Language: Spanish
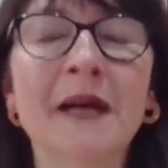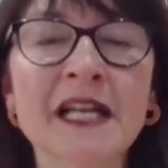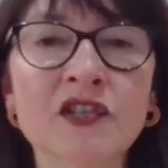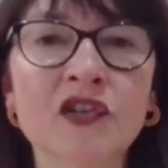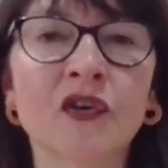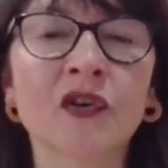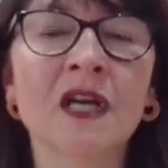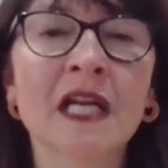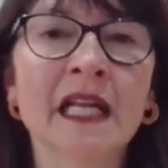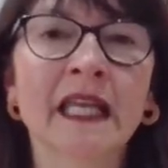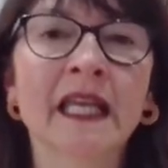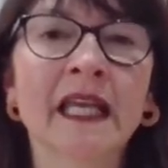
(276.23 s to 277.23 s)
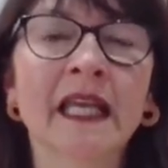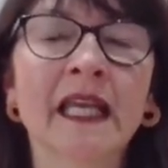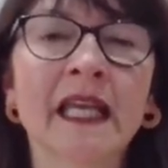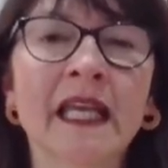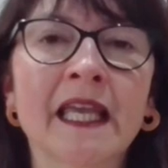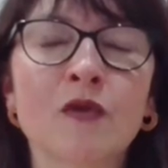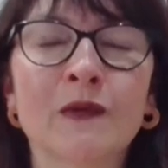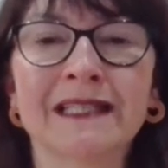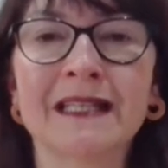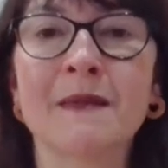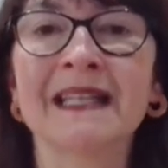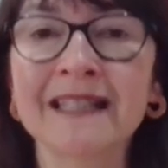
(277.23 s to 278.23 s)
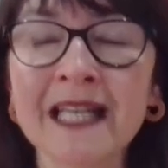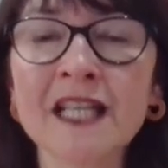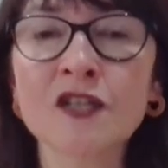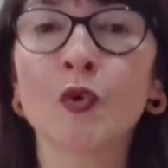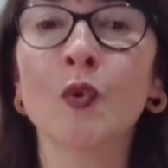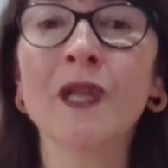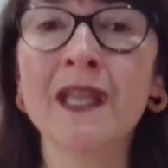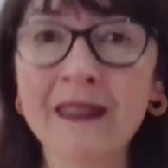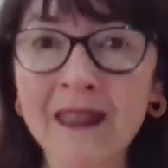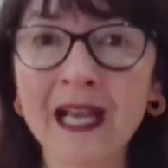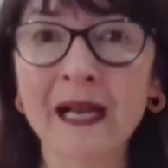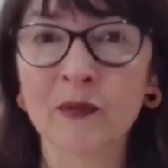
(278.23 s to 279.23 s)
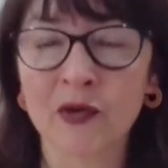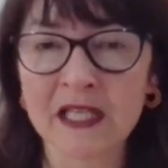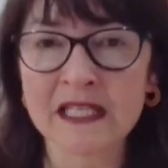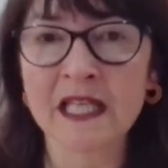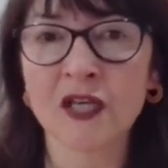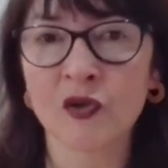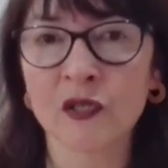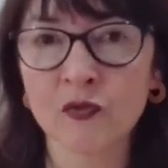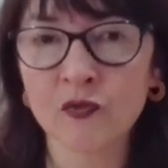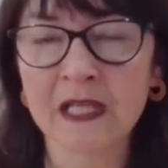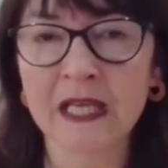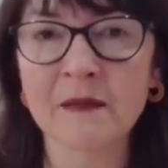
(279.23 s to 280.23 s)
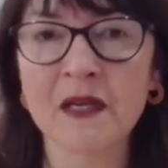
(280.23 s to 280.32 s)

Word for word: espacios que nuestra matriz jurídica, por decirlo en un